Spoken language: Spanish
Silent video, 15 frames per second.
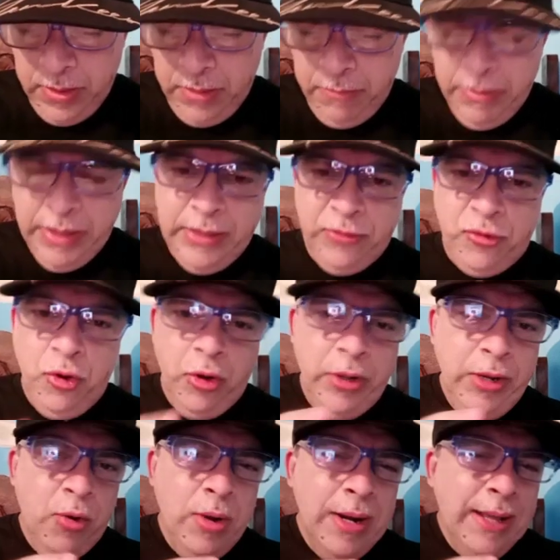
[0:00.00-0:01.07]

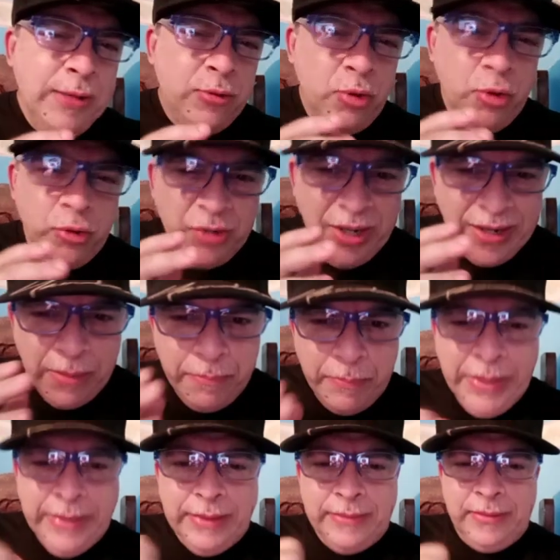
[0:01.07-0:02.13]
Bendiciones, ojalá esto no se
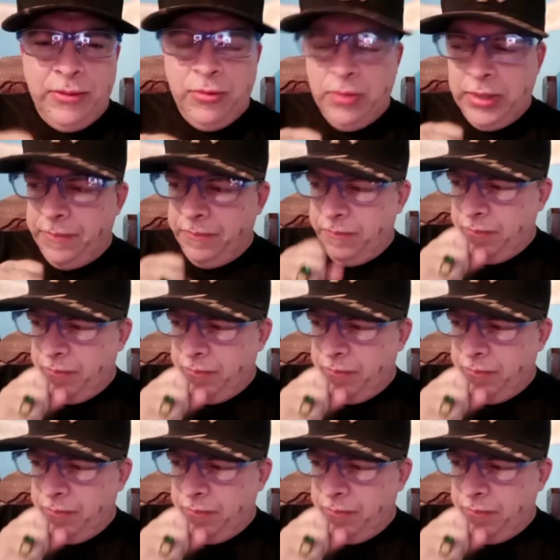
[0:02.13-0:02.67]
repita, señores.